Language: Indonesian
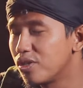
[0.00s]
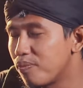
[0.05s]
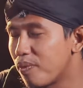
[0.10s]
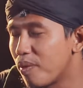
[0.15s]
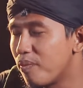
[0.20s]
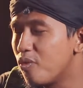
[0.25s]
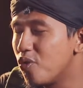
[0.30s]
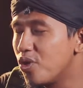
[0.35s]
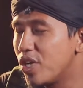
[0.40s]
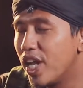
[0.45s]

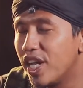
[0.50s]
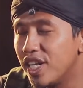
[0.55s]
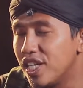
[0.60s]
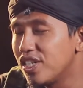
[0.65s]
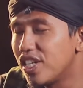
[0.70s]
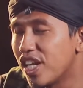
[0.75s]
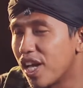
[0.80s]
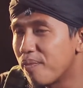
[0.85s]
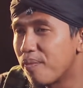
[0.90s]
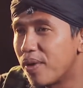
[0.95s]
pemuda ini
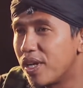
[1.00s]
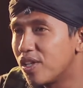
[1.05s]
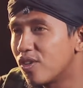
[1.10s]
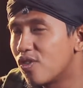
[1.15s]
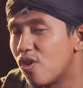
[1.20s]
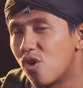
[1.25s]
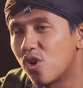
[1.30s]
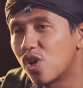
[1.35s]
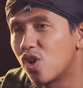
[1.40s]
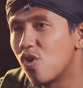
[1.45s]
siapa nih
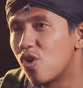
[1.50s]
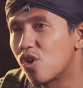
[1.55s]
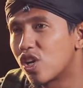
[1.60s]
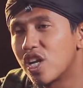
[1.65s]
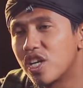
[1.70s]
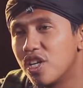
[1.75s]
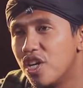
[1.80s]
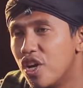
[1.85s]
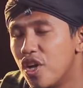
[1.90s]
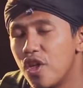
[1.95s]
kok
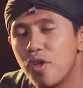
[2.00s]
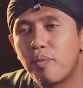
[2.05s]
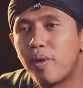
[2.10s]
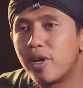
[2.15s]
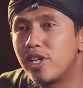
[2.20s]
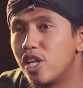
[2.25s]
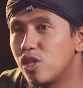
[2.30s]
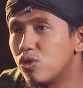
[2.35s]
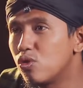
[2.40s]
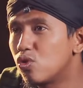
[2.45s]
orang-orang
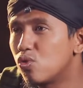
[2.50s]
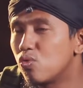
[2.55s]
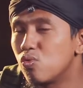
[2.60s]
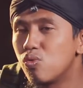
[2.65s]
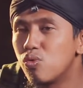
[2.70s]
Padahal itu